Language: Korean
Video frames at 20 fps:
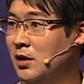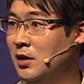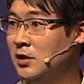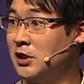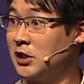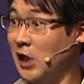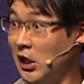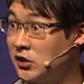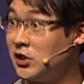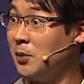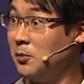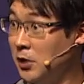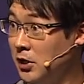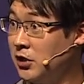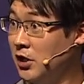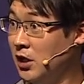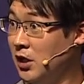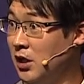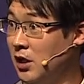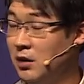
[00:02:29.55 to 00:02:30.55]
제가 다시 한번
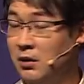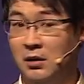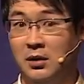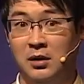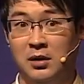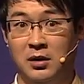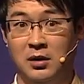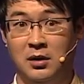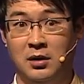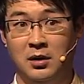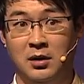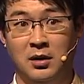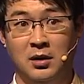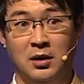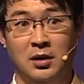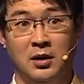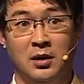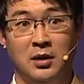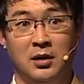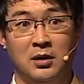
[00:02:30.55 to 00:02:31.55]
해드릴까요?
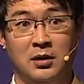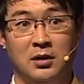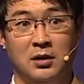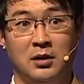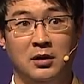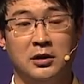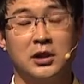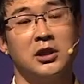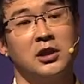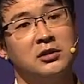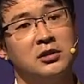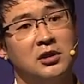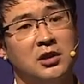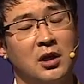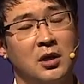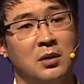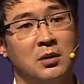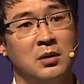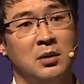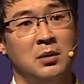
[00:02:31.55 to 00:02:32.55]
근데 사실
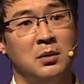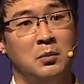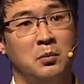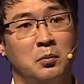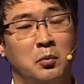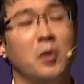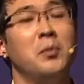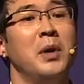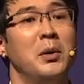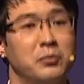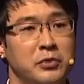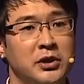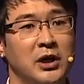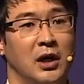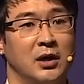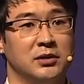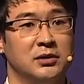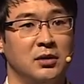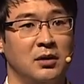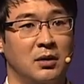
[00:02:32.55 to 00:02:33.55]
이게 몸에 무리가
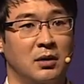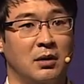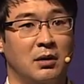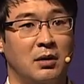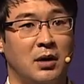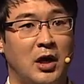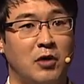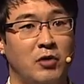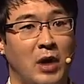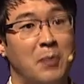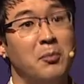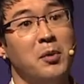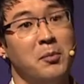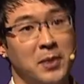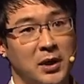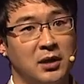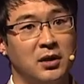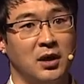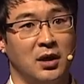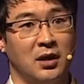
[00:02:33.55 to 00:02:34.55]
가서요, 하루에 한
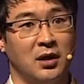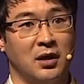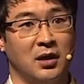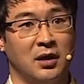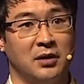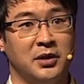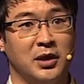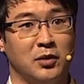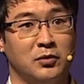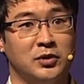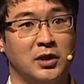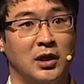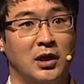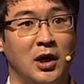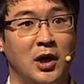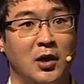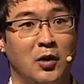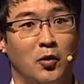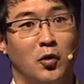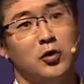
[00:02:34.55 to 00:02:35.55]
번밖에 안 되고, 제가
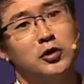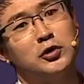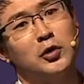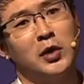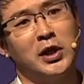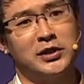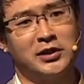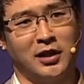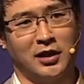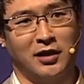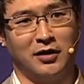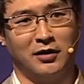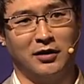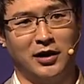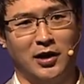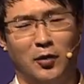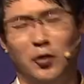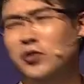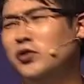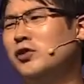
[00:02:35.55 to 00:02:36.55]
오른손 했잖아요.
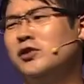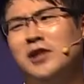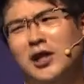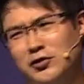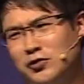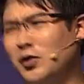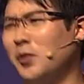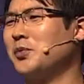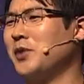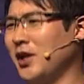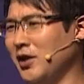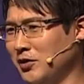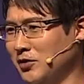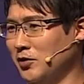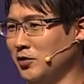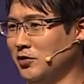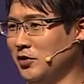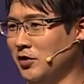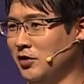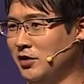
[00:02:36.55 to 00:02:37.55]
그러니까 오늘은 할 수 없다라는
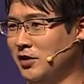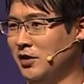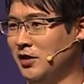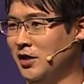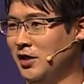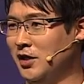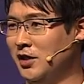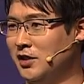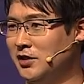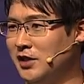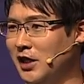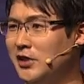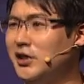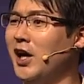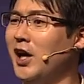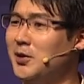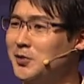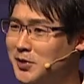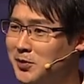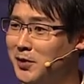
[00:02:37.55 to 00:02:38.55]
거죠.
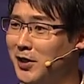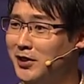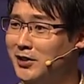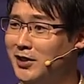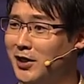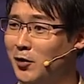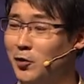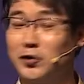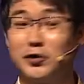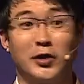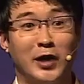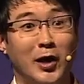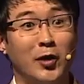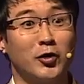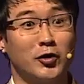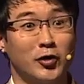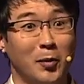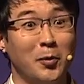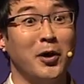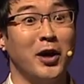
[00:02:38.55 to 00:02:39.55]
안타깝지만 그냥 오른손 한
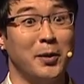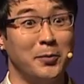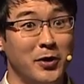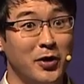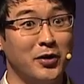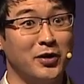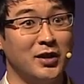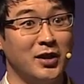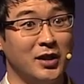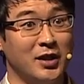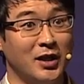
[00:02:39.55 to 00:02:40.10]
걸로 넘어가면.